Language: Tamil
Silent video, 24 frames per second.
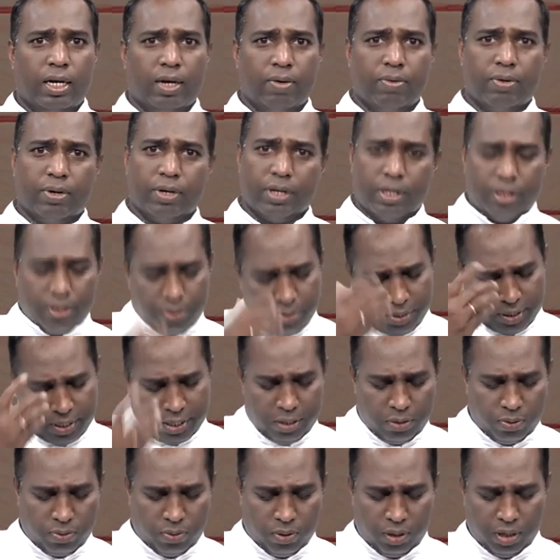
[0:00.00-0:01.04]
அவர் எதையும்
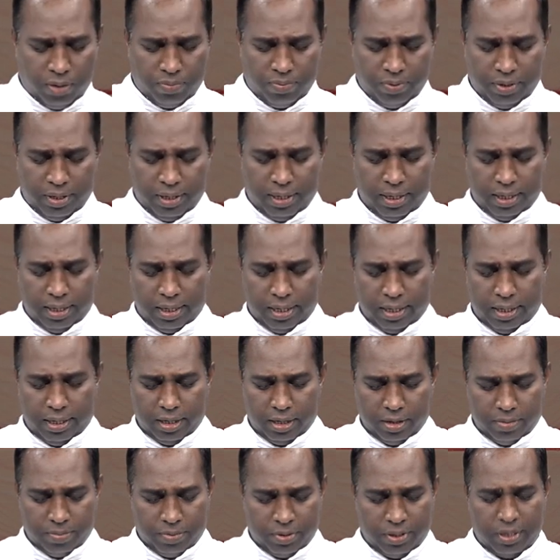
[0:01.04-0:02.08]
கண்டுகொள்ளவே இல்லை
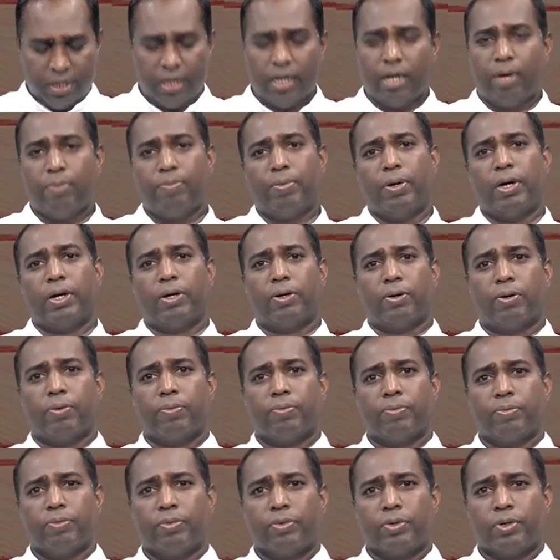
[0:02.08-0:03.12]
என்பதை நான் பார்க்குறோம்
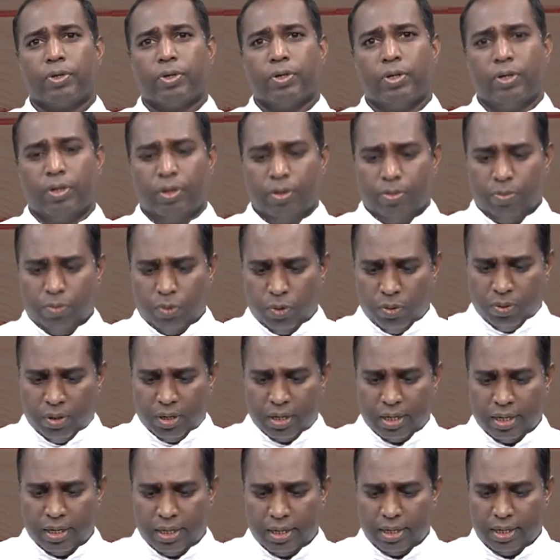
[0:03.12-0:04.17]

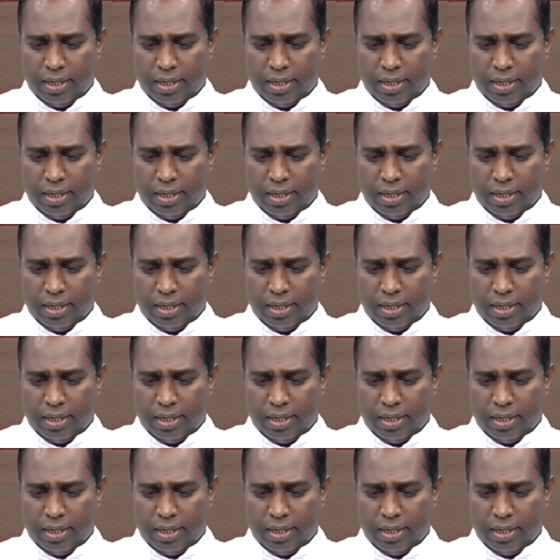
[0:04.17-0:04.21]
பொதுவாக